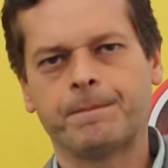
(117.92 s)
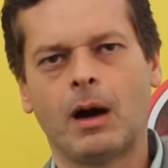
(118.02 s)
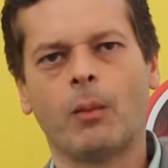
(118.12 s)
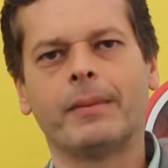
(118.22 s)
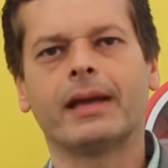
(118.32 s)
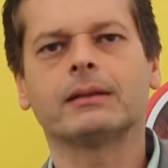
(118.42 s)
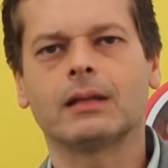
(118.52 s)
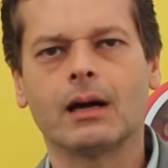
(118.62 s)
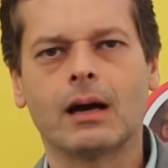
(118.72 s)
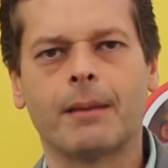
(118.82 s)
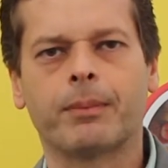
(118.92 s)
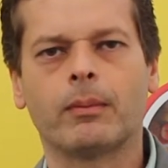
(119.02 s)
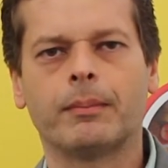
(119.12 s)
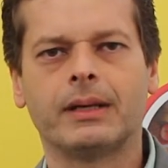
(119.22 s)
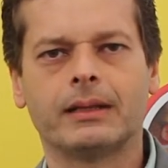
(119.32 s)
aumenta a
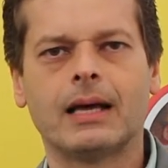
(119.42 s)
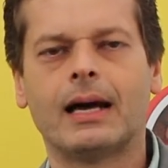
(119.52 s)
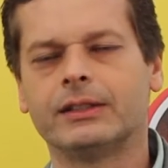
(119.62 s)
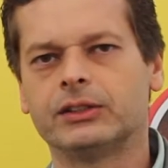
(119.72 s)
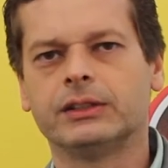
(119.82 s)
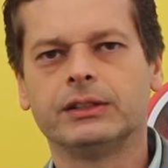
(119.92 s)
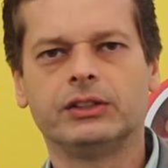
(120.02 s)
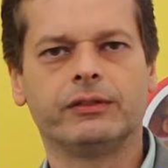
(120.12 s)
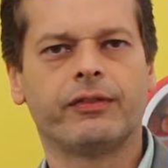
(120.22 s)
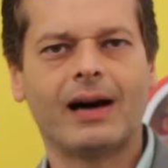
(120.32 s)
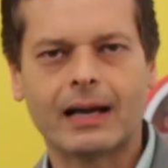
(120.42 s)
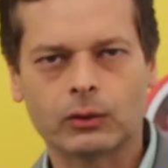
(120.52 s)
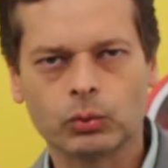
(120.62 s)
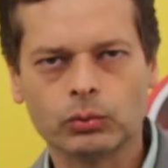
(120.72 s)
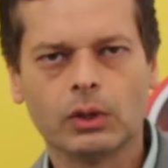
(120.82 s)
probabilidade de
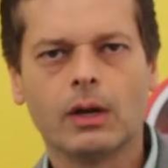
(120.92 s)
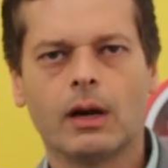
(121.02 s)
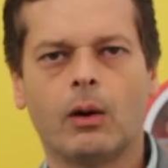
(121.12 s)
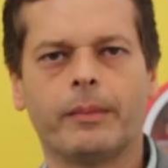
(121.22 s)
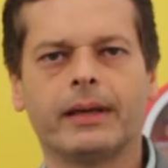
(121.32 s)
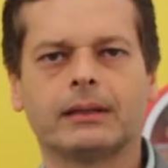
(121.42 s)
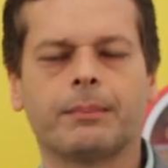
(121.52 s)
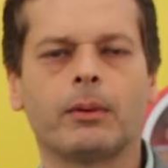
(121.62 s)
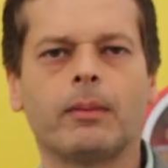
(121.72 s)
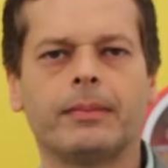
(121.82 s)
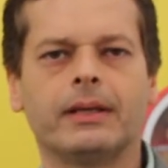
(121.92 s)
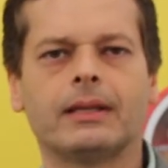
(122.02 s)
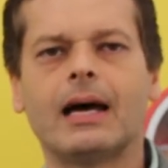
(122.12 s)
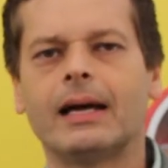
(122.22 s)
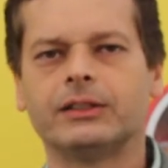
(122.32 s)
infarto, aumenta a
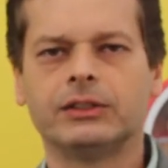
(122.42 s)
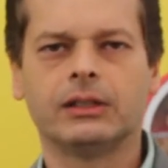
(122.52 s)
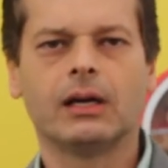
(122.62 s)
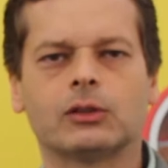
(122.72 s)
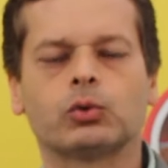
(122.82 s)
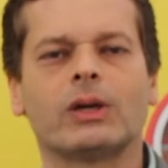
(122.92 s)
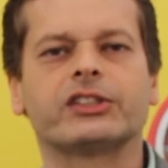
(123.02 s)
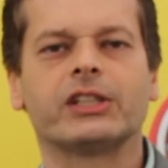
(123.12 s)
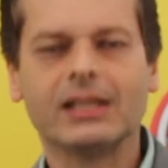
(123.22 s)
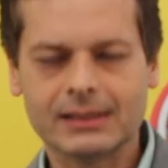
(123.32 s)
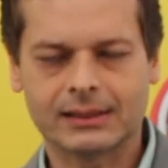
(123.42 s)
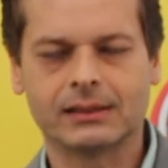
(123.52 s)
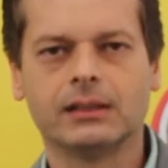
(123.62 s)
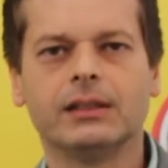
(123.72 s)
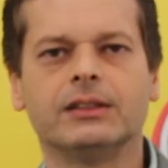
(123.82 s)
probabilidade, sua
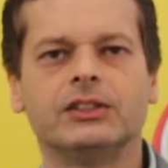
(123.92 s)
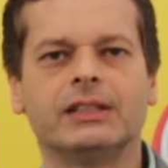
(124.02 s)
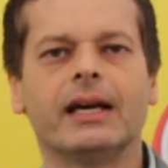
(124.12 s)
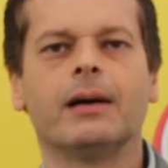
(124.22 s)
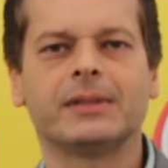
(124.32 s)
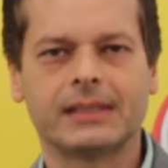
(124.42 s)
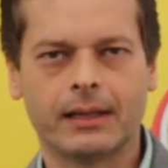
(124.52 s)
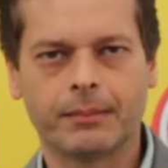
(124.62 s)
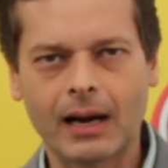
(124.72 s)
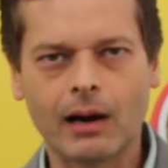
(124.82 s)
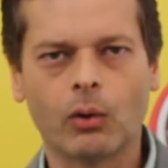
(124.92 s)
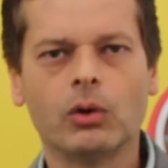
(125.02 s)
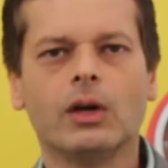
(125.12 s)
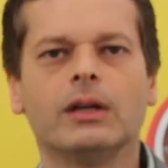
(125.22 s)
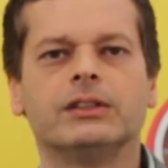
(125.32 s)
chance de derrame
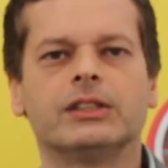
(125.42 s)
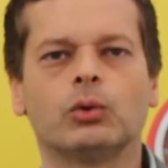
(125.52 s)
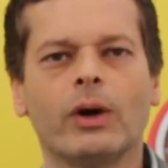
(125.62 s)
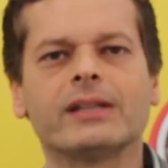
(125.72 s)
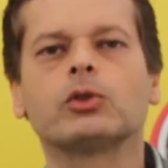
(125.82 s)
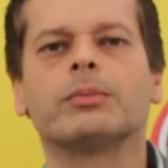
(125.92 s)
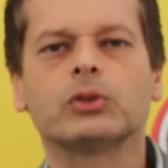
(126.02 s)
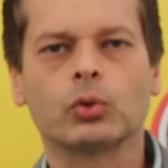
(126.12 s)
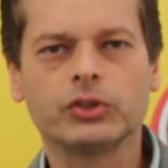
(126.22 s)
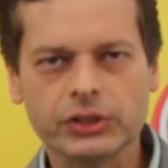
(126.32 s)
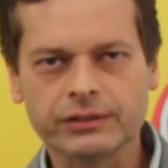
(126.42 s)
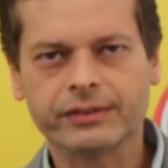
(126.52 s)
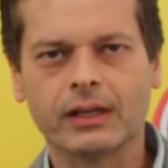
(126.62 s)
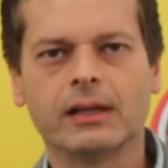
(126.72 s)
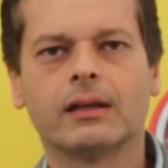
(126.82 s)
cerebral, de doença
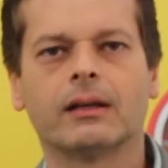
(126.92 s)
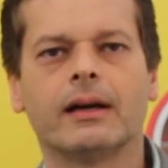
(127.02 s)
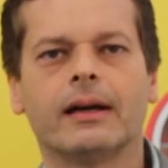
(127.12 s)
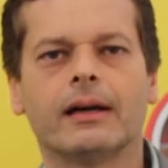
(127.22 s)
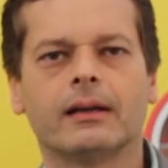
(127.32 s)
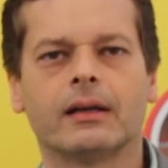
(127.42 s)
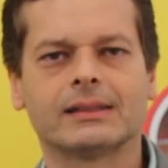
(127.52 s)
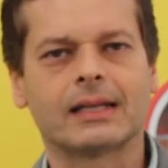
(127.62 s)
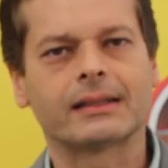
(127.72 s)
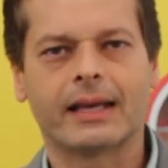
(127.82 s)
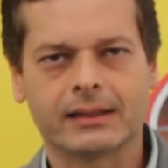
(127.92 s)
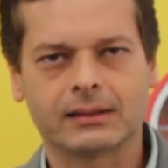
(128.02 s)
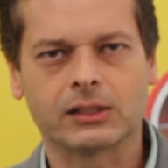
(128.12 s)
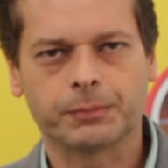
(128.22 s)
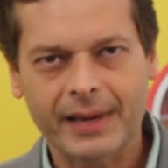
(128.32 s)
obstrutiva eh, nas
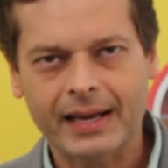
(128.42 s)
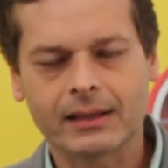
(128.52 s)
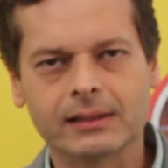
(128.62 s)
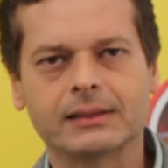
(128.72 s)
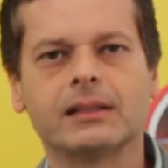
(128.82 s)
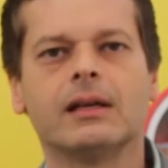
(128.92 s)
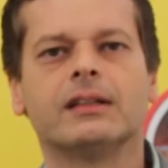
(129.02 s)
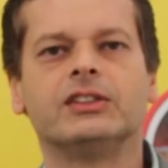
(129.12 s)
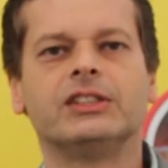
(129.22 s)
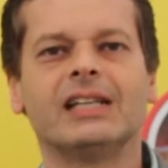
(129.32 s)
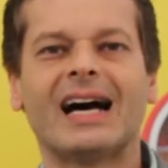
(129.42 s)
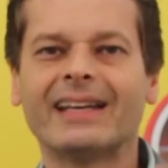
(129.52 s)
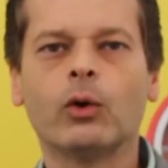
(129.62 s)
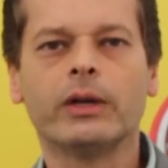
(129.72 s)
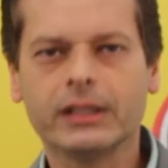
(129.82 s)
artérias das pernas, de
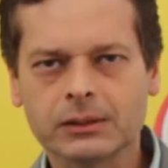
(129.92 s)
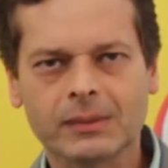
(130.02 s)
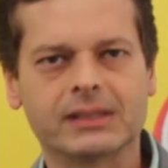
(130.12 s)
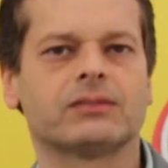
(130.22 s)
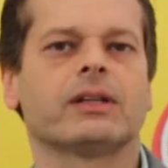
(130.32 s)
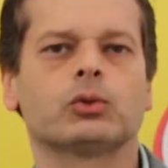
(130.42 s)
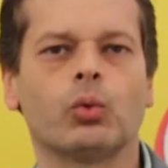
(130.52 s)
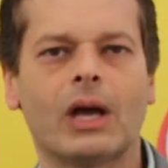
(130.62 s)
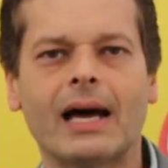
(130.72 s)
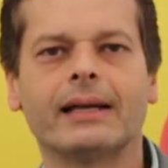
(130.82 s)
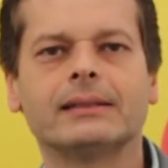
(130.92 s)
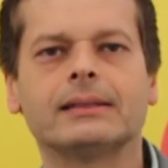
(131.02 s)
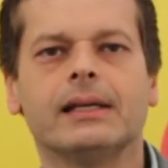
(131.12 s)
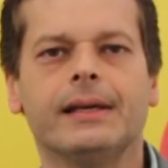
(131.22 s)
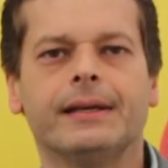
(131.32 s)
aneurismas
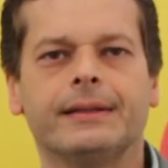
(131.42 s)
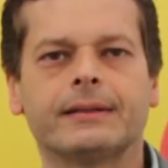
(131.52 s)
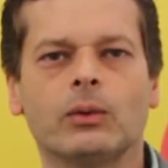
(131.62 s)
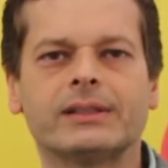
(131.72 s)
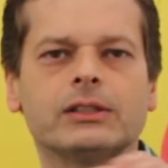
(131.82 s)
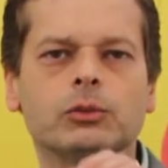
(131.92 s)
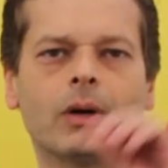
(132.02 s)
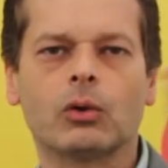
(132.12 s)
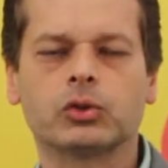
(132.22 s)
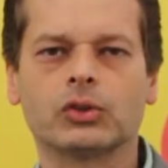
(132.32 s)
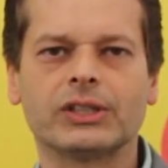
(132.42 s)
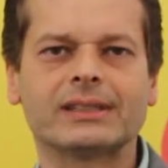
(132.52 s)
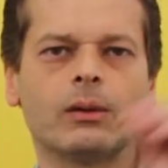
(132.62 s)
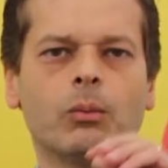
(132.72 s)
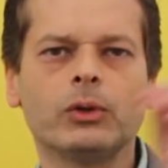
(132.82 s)
vasculares. Então existe uma
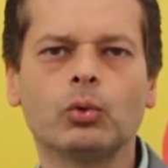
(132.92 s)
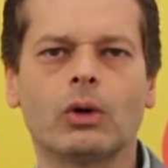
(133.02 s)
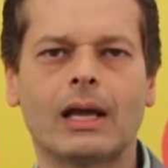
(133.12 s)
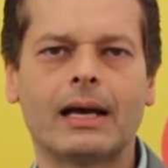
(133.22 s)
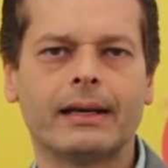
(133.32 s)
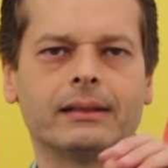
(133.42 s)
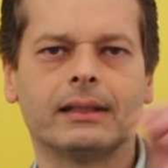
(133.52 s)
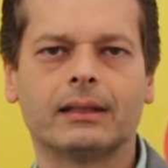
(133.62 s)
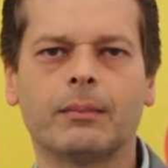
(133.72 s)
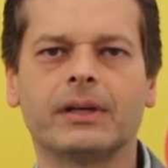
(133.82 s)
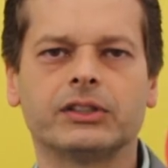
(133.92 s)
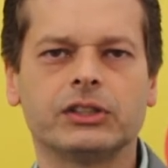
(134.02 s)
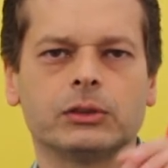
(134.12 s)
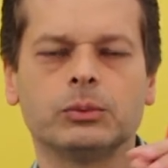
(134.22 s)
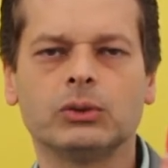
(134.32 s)
associação muito clara entre
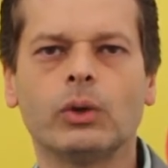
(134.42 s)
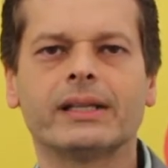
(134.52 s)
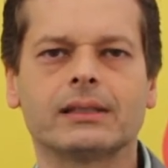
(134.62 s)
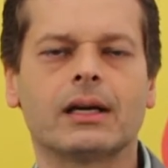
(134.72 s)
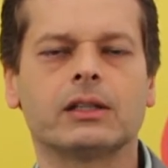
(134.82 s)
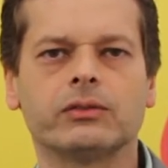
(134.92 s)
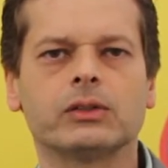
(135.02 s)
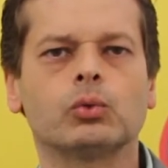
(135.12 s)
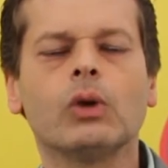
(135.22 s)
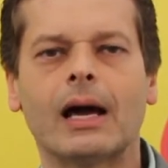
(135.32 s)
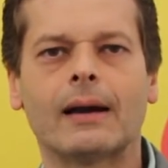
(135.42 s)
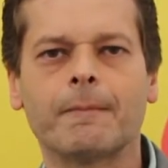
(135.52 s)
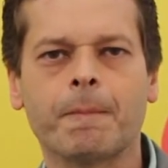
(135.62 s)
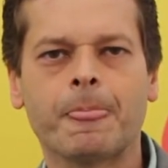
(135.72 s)
tabagismo e doença cardiovascular.